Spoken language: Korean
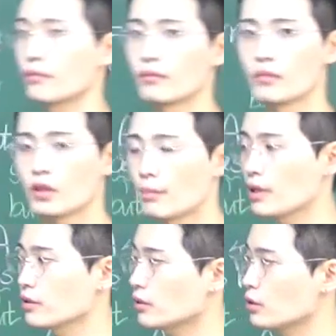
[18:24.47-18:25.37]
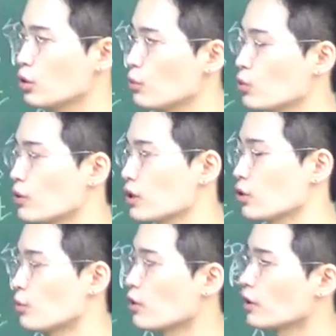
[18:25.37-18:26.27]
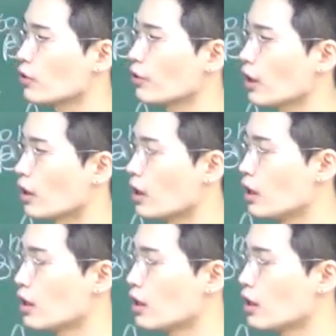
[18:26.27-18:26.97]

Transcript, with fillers: 음, 이렇게 박스를 쳐보고 나서 넘어갈 건데